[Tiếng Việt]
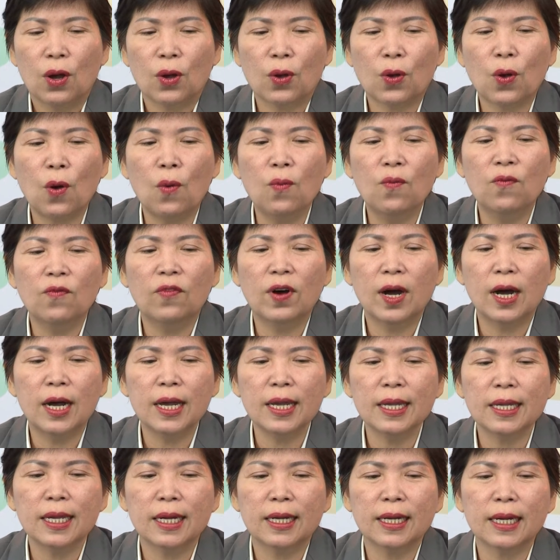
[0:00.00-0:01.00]
cùng
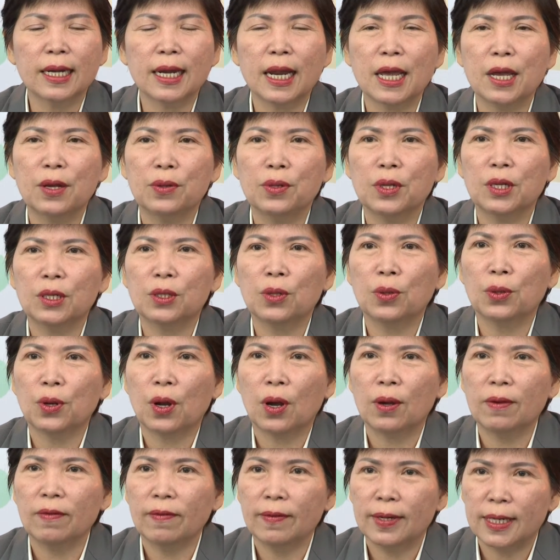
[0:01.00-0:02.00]
với những cái điều như tôi
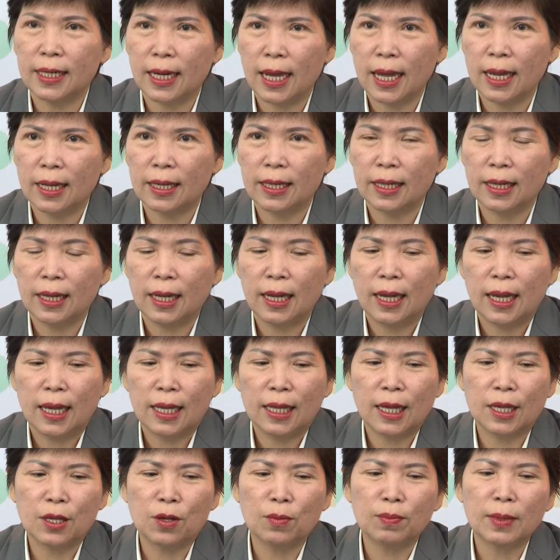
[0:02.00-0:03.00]
nói vừa trên
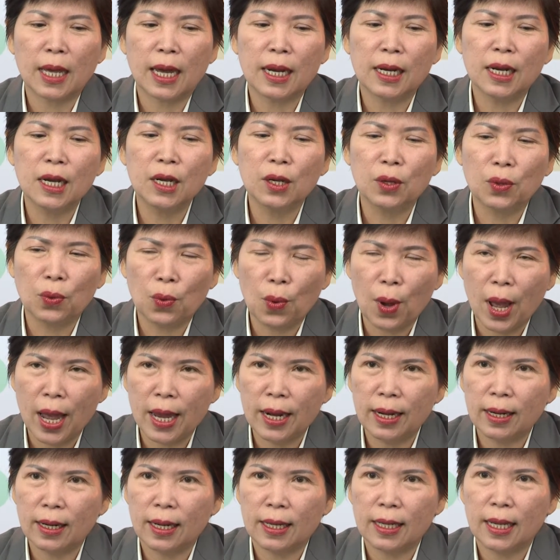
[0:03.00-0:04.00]
thì chúng ta đừng
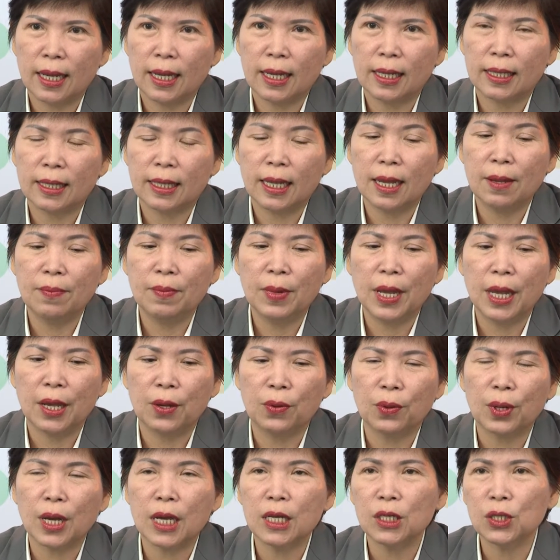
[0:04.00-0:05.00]
quên là gì tìm
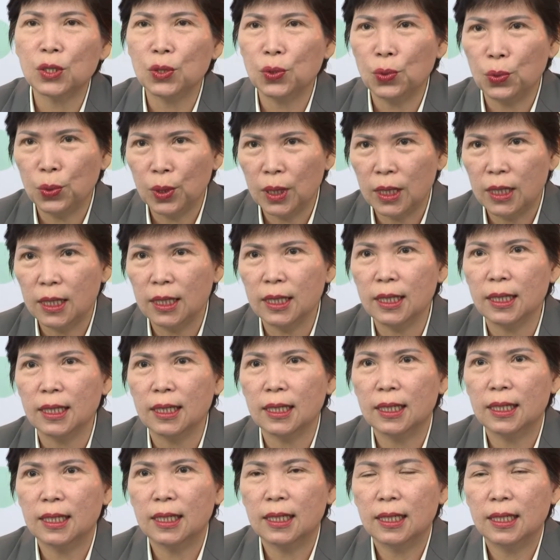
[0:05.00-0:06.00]
hiểu cái xu hướng
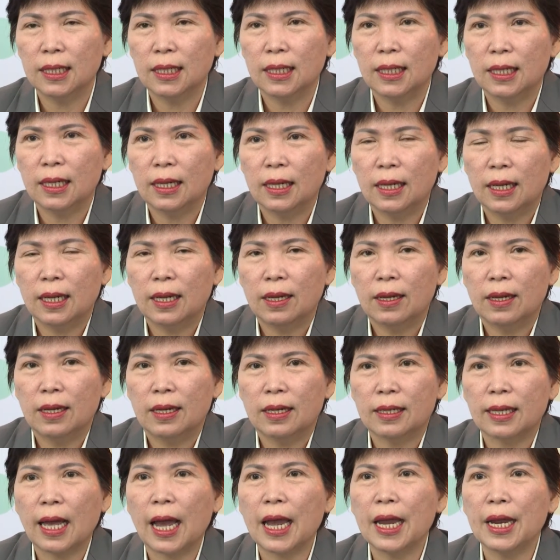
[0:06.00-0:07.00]

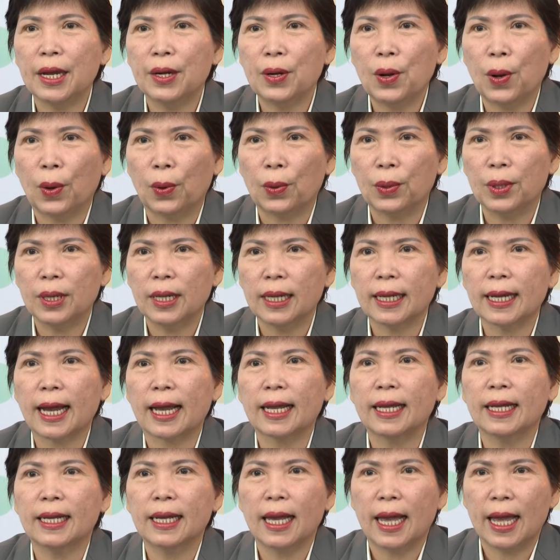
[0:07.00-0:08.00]
thay đổi
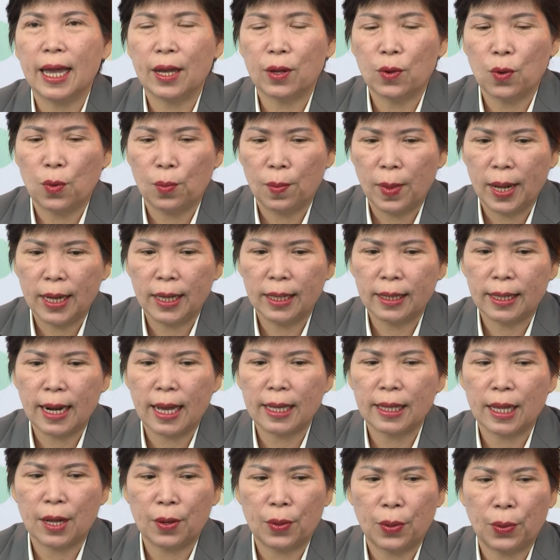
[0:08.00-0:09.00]
ngành nghề của mình
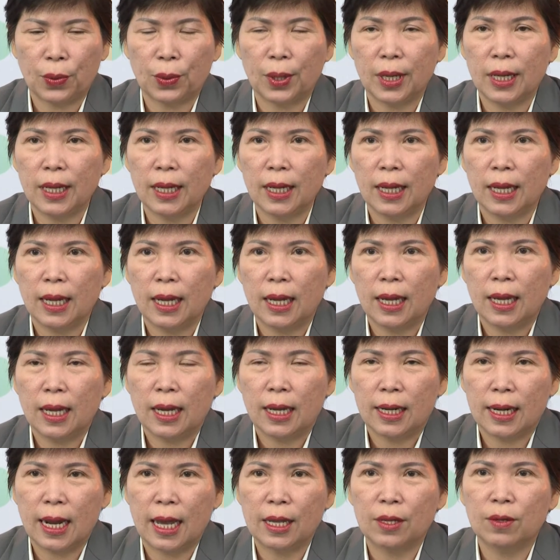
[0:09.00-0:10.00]
đang theo đuổi
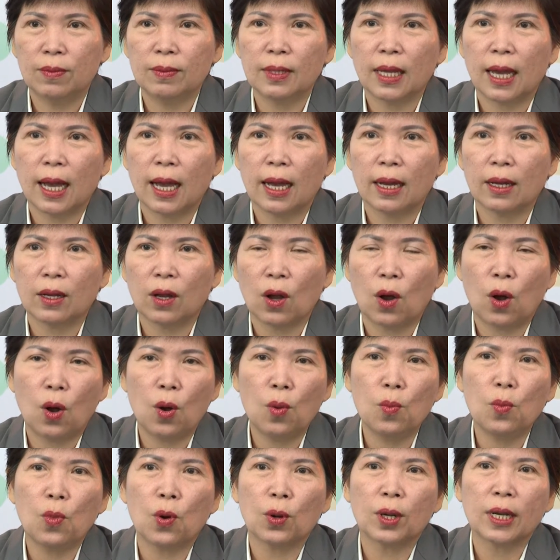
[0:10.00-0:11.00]
để chúng ta có
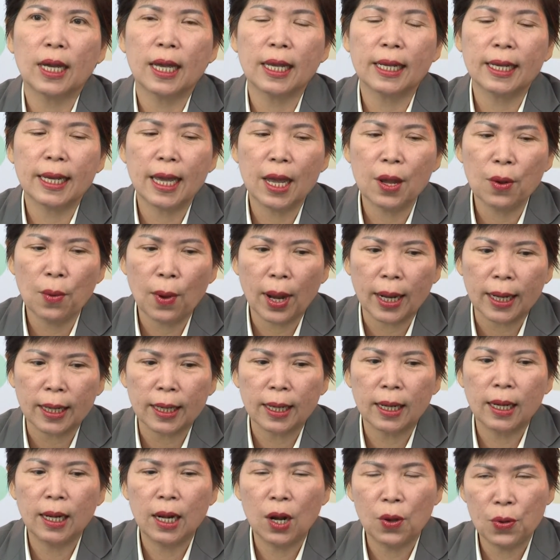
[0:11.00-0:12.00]
một cái kế hoạch
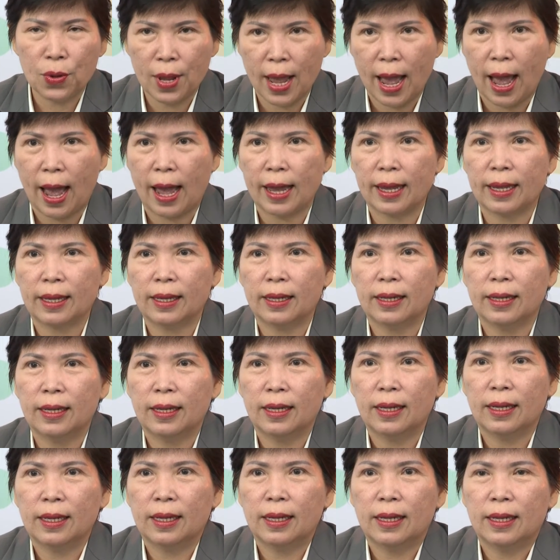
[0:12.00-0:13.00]
lâu dài
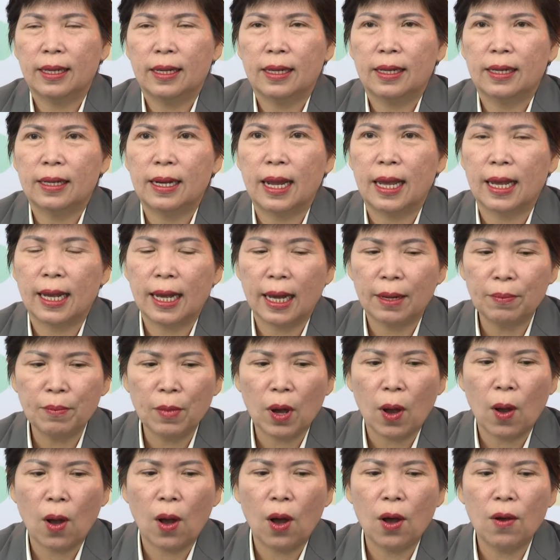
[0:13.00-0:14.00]
để gắn
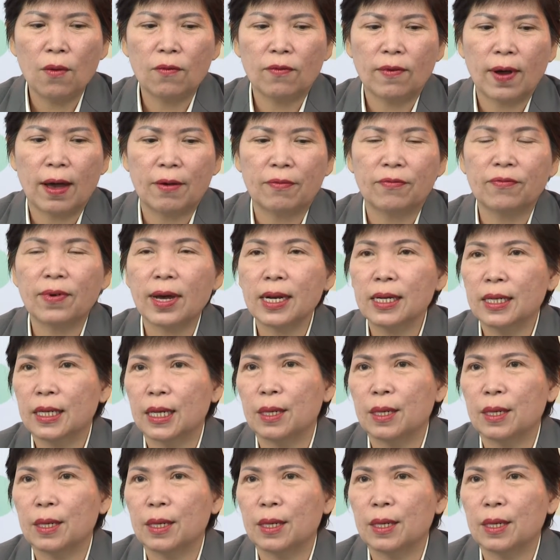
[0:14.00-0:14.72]
bó và phát